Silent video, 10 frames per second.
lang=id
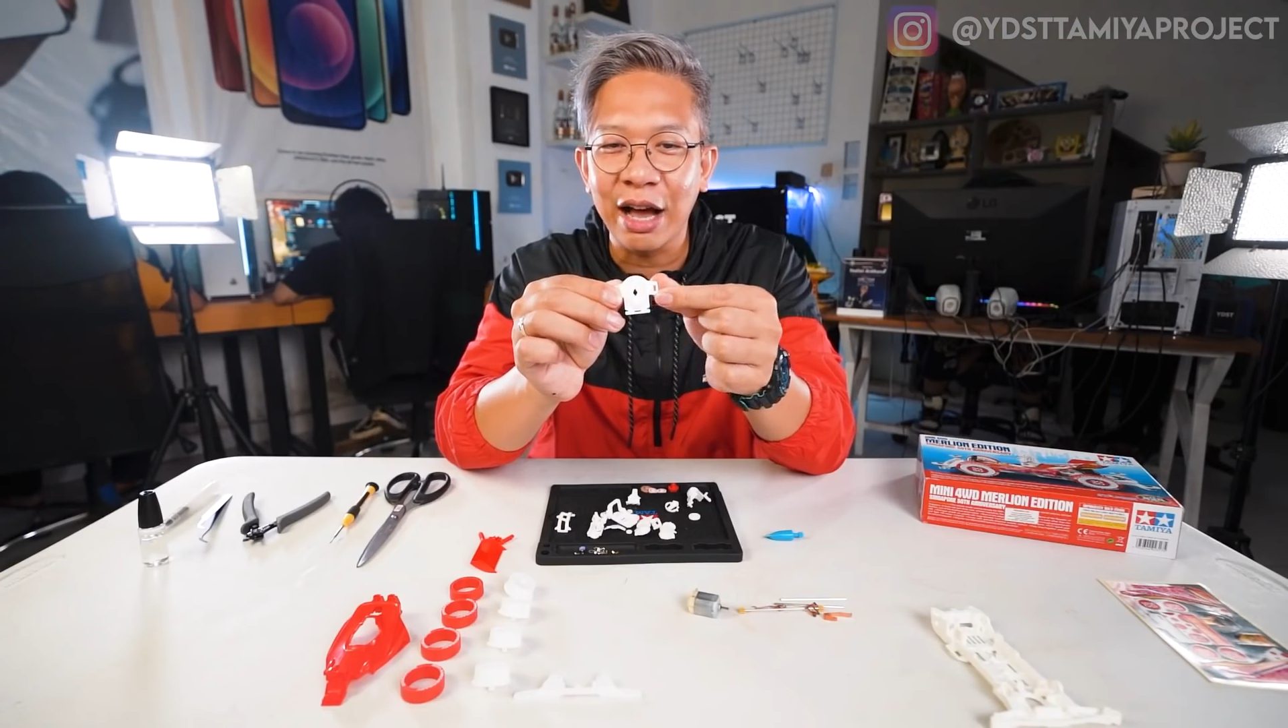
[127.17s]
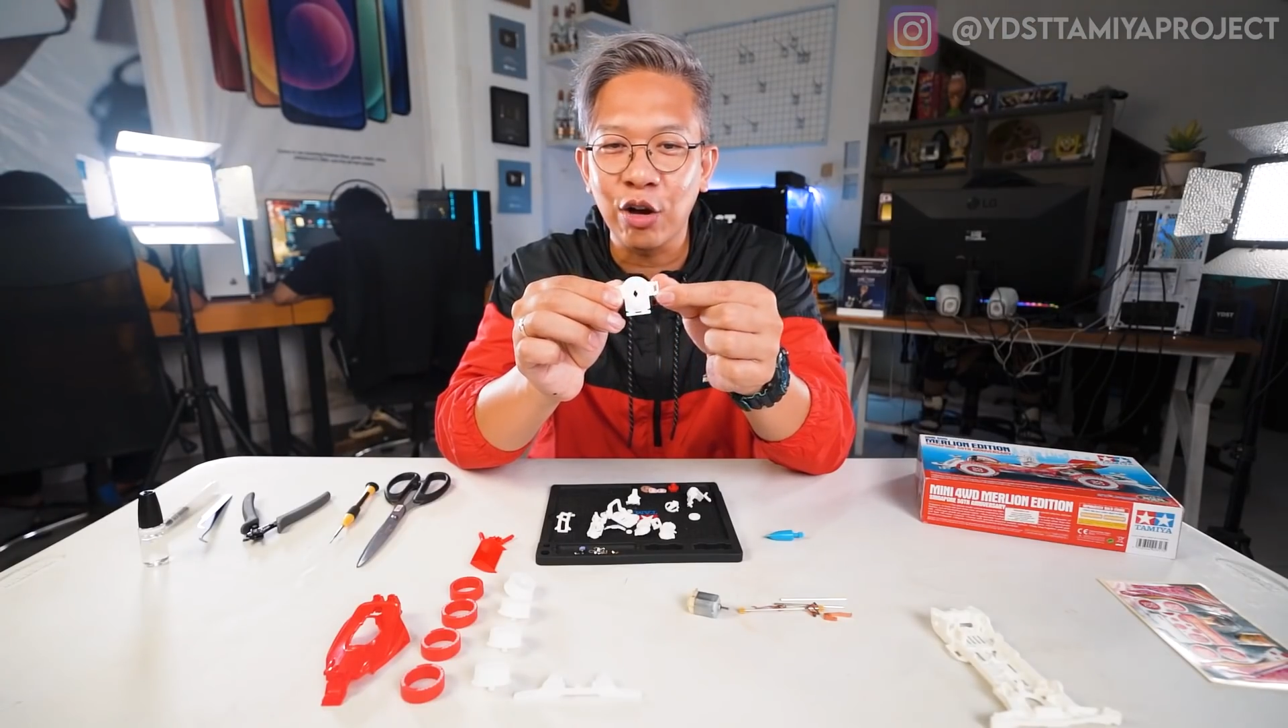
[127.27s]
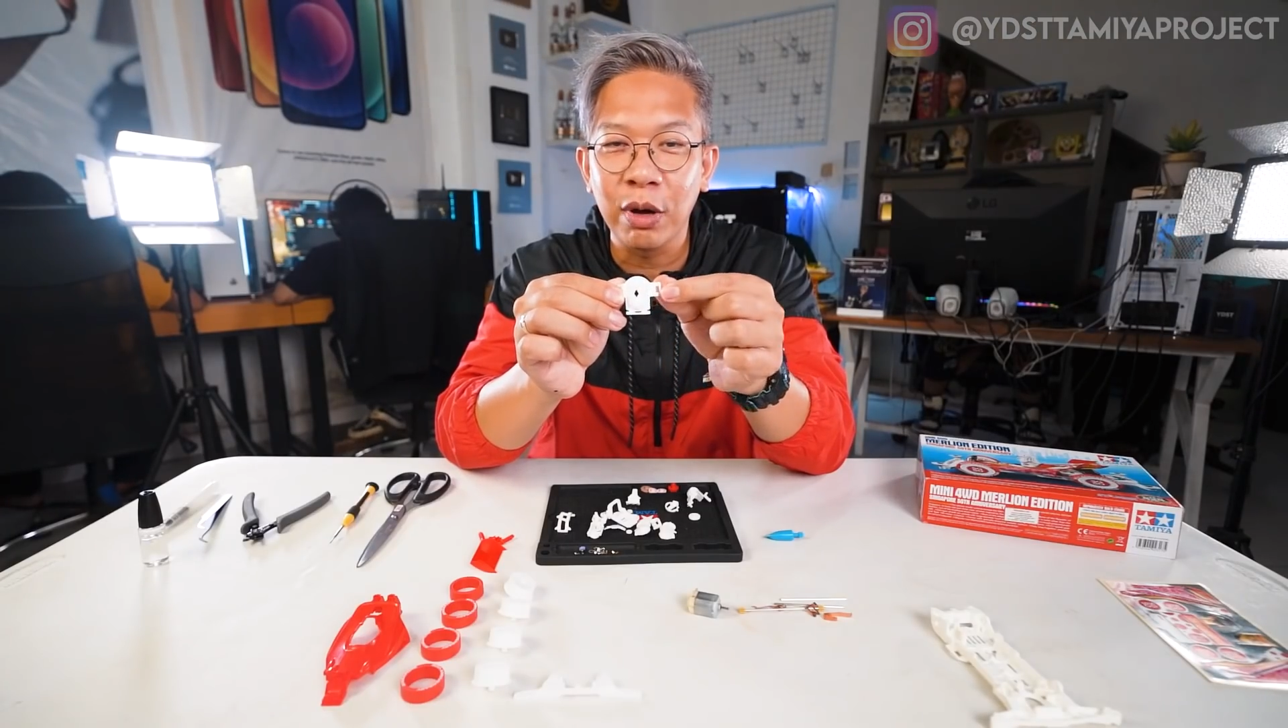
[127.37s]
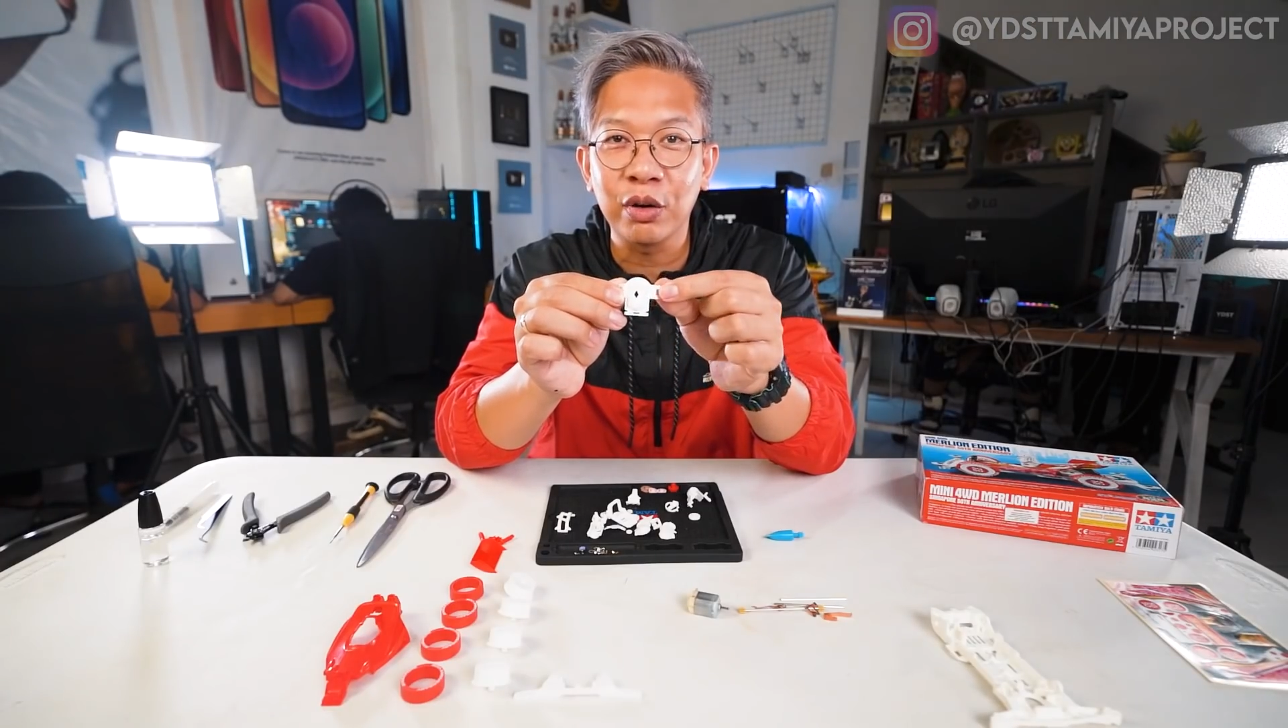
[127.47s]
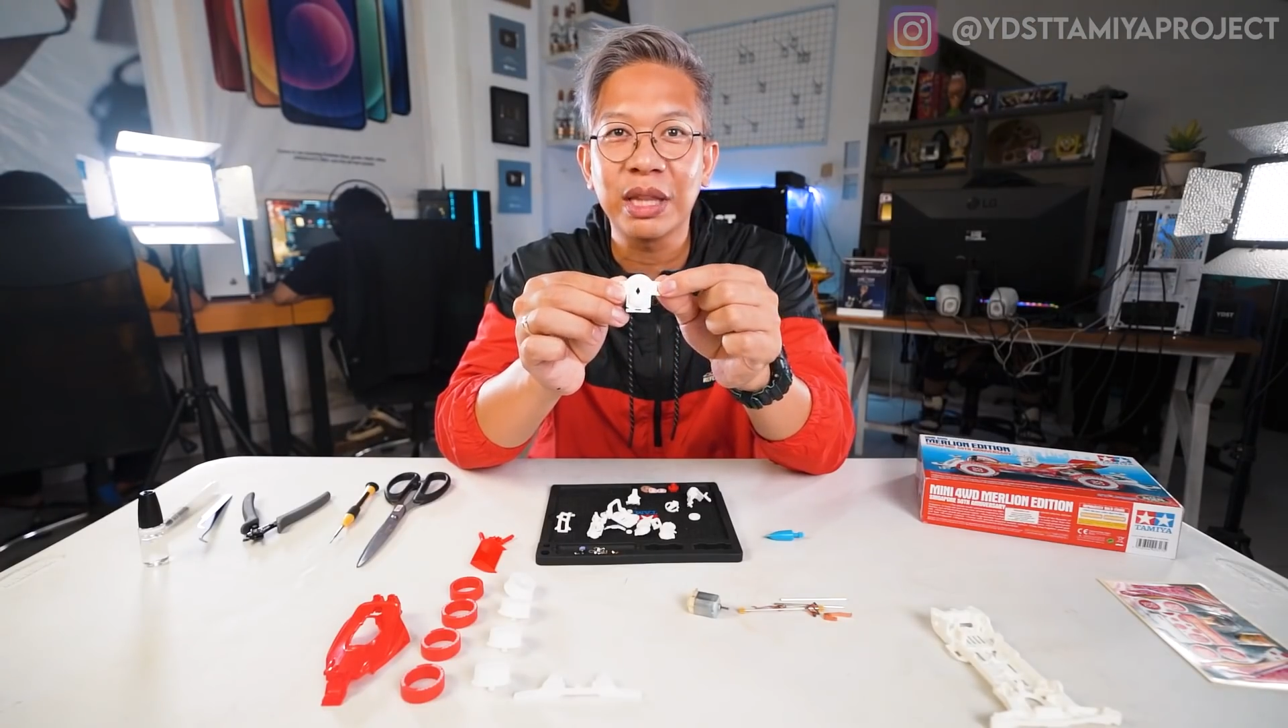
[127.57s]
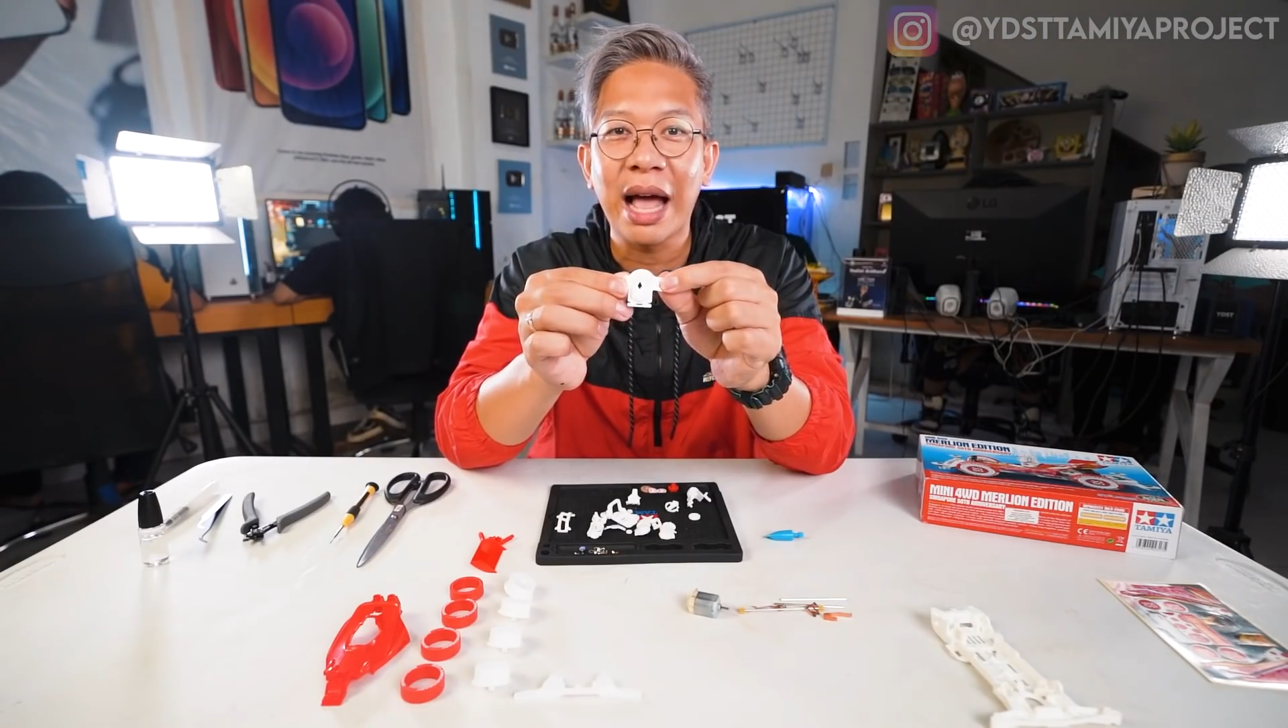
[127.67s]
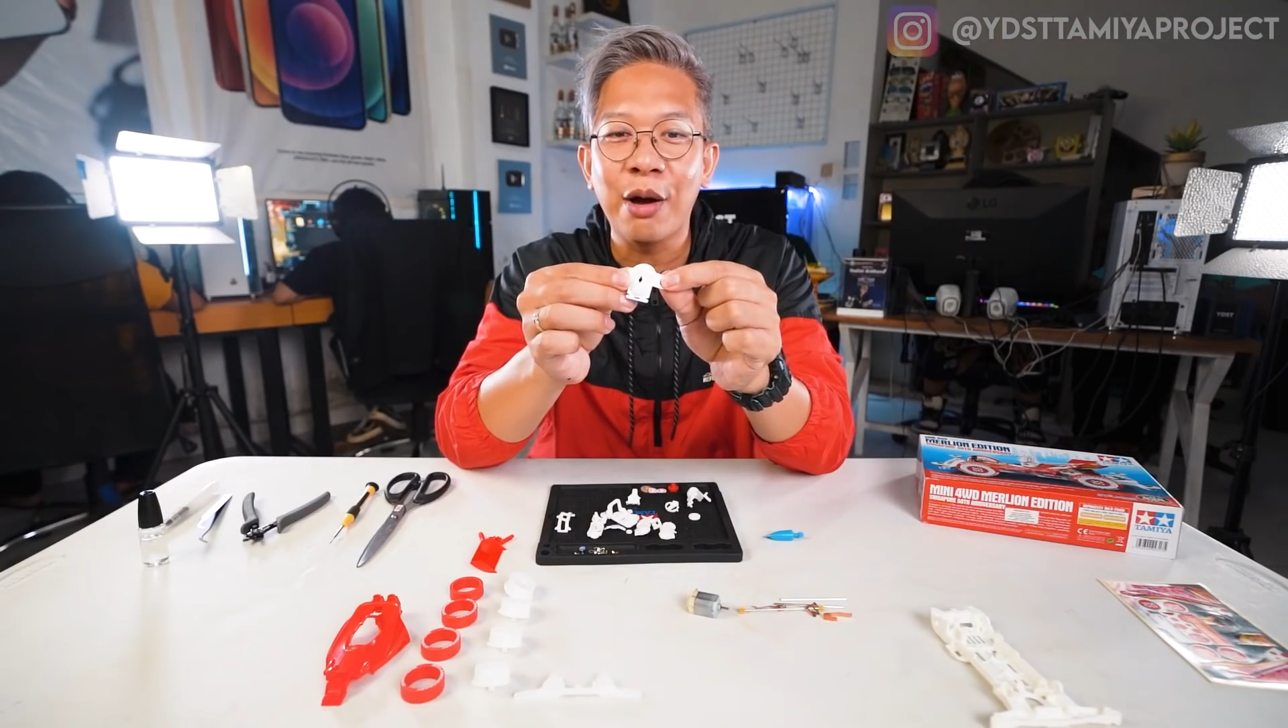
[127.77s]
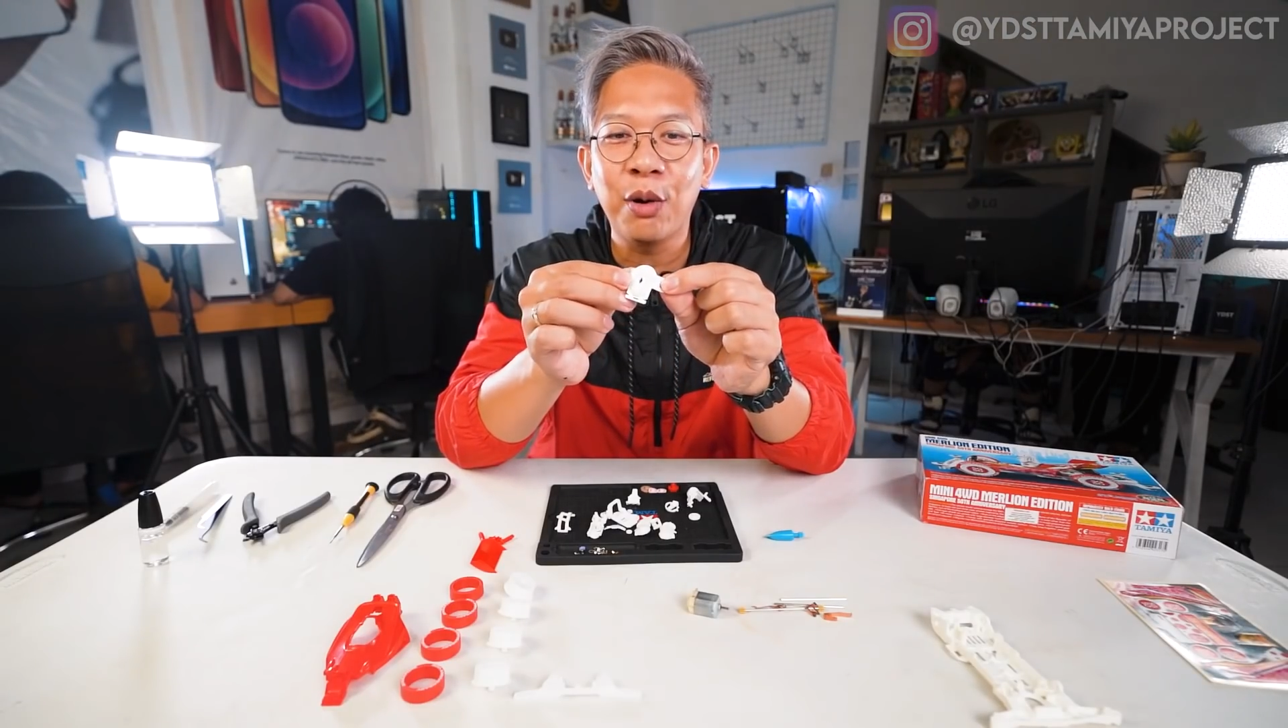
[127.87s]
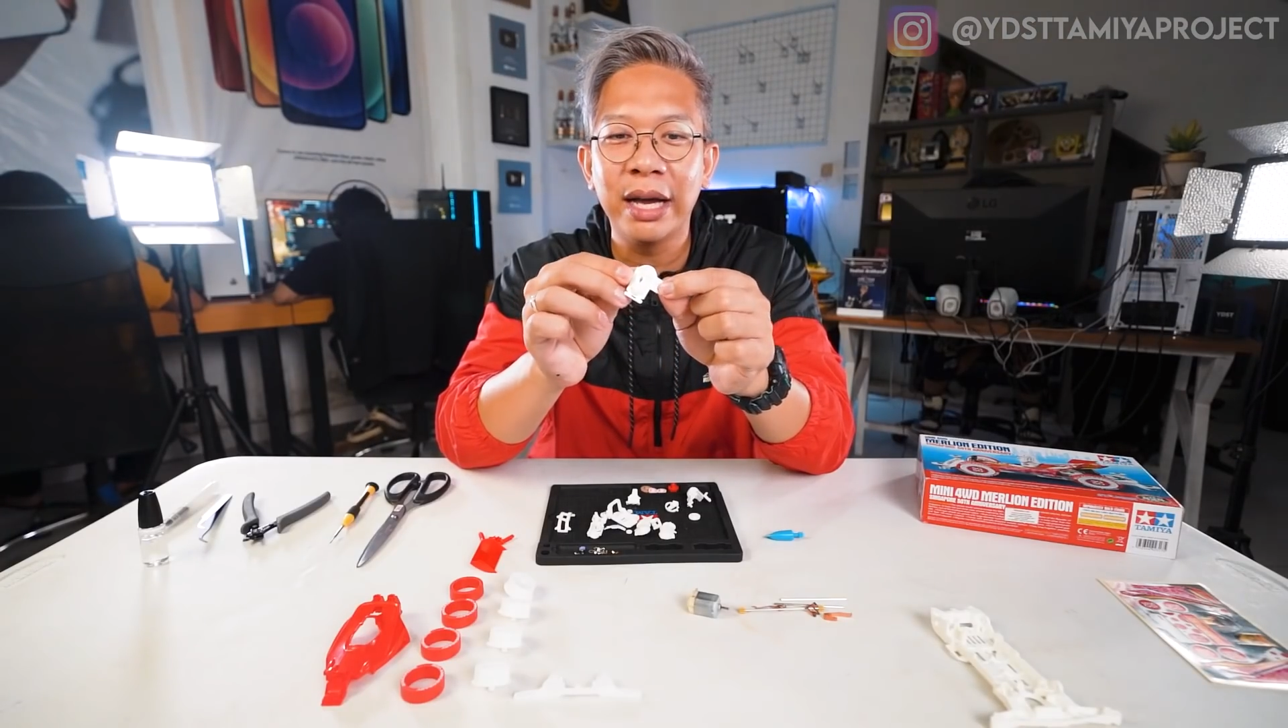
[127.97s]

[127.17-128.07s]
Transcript: Aku baru tahu